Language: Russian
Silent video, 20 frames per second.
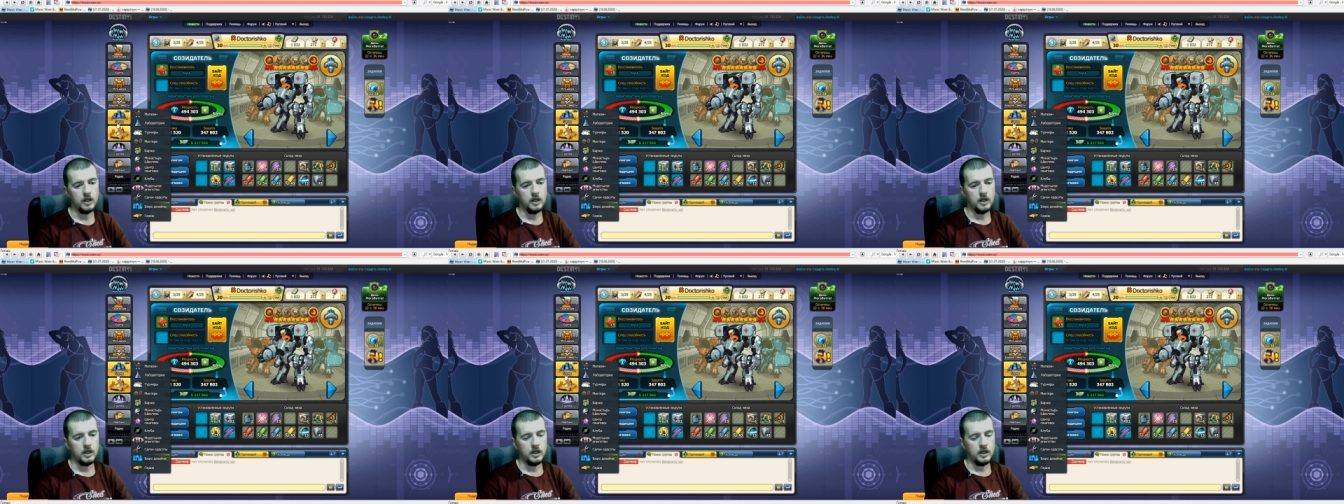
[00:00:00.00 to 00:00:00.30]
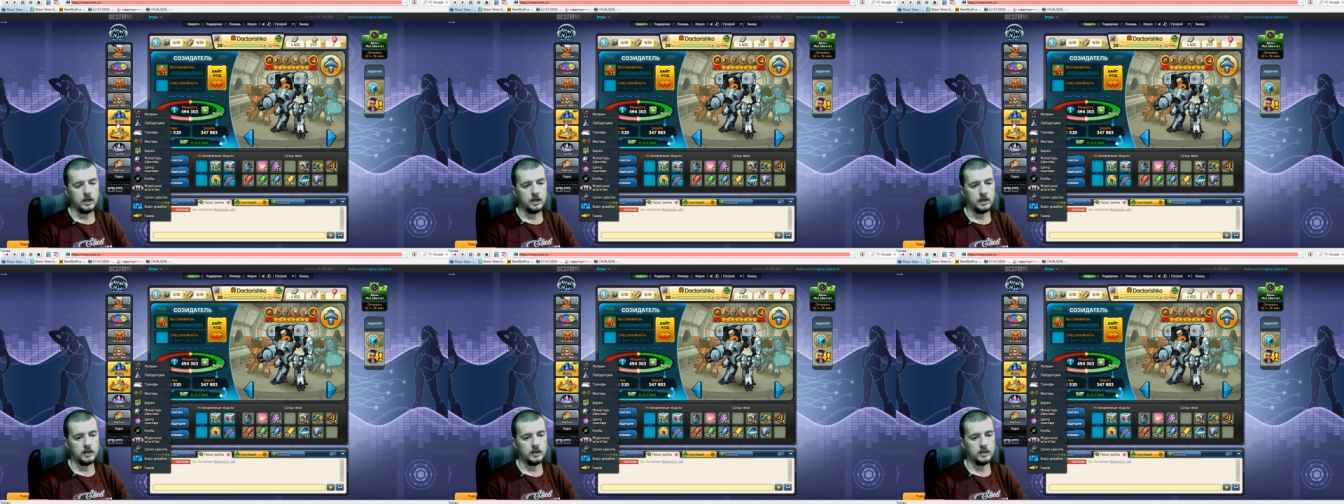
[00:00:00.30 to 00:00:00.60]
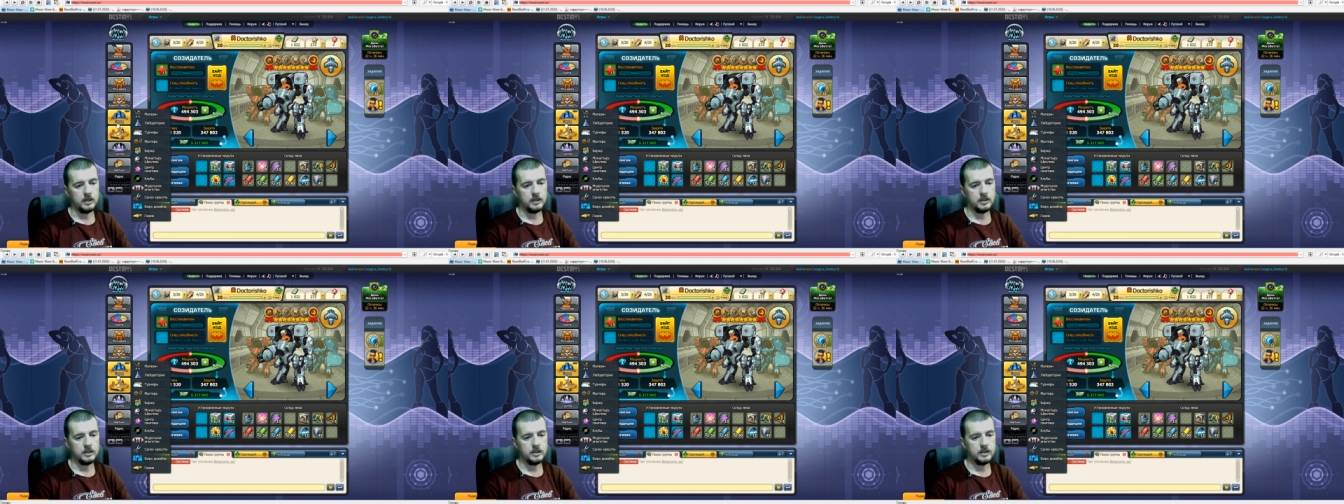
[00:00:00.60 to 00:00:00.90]

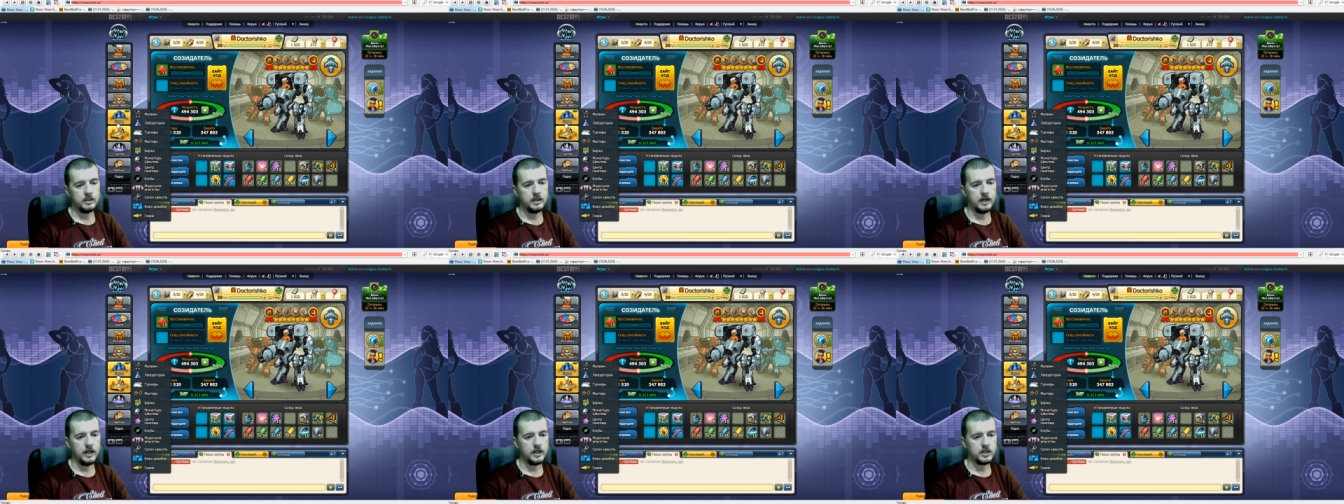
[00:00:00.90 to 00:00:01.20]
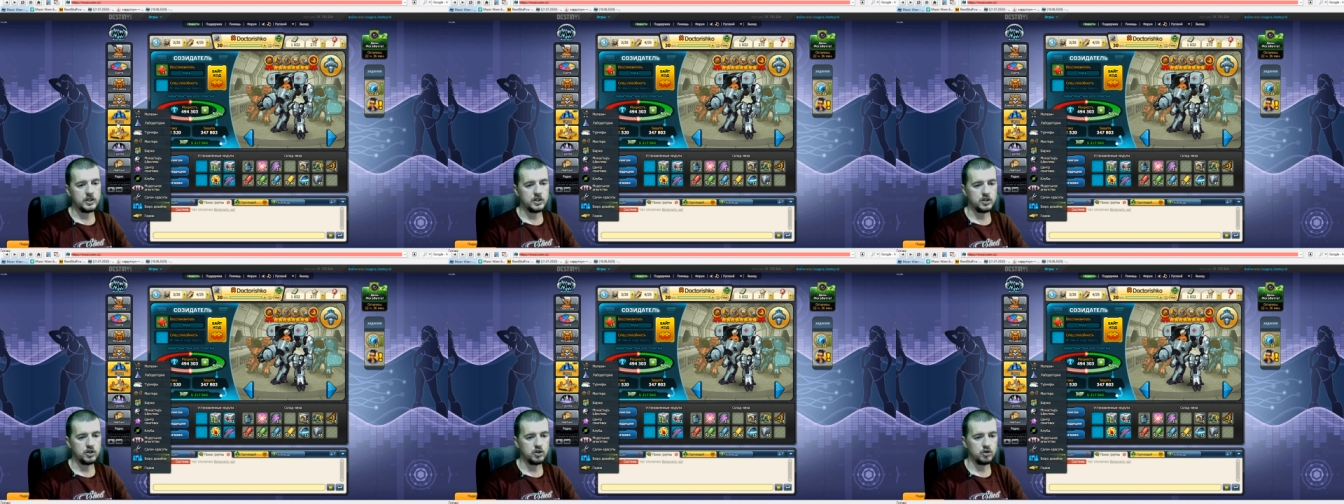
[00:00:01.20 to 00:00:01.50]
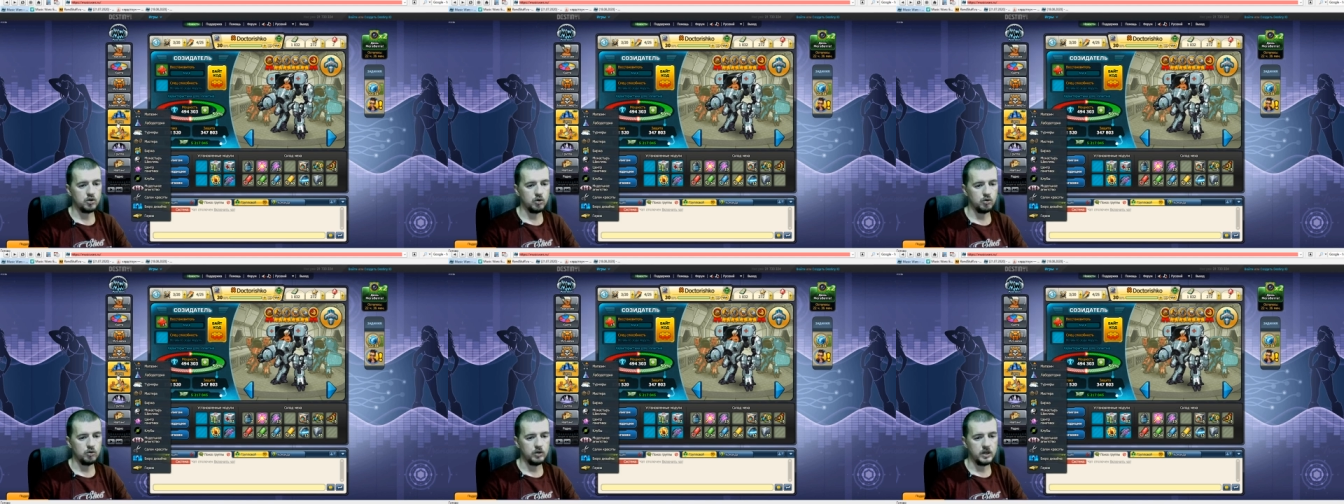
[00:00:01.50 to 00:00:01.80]
Э, дальше,
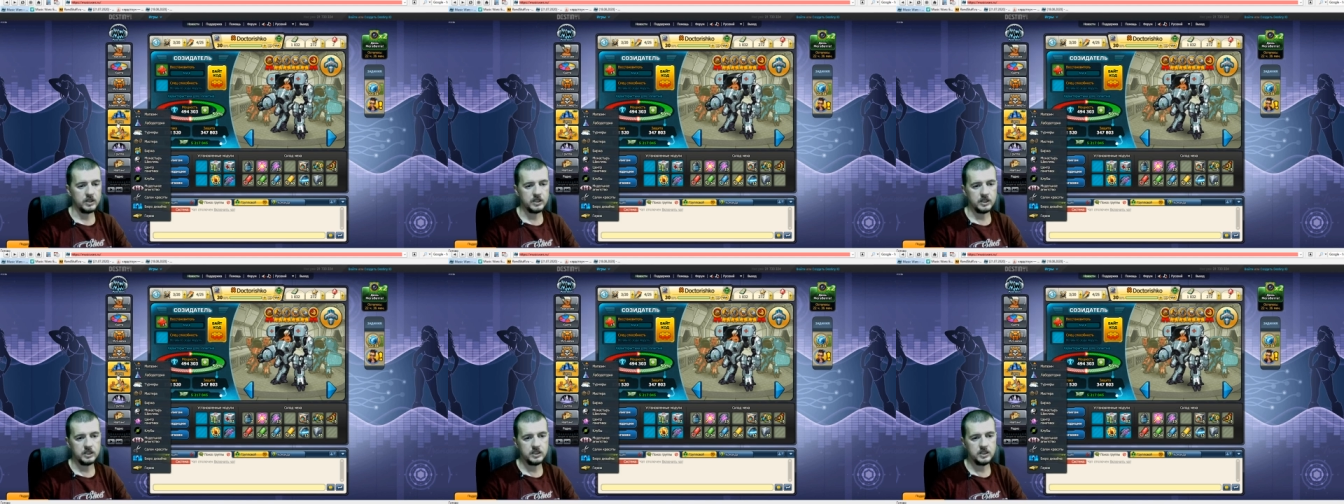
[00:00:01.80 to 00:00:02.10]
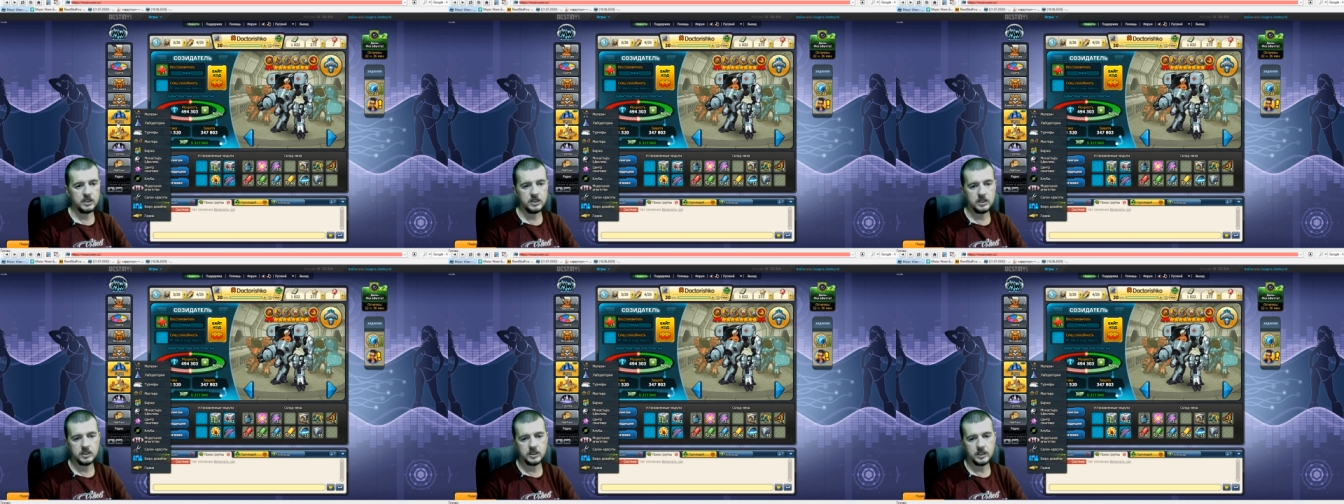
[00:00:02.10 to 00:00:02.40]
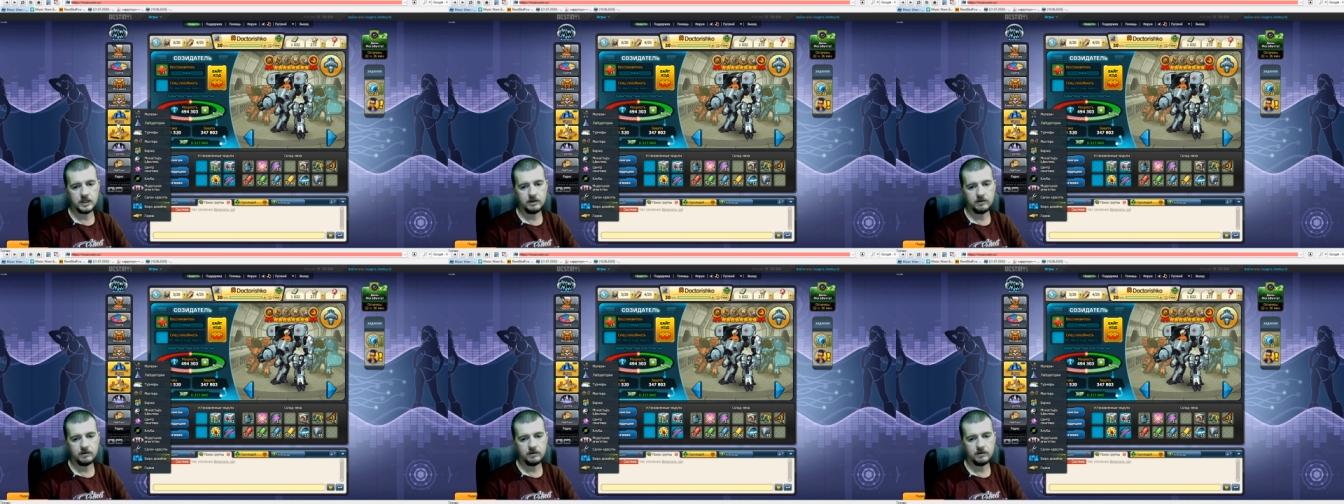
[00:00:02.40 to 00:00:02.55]
что у нас? Асирис я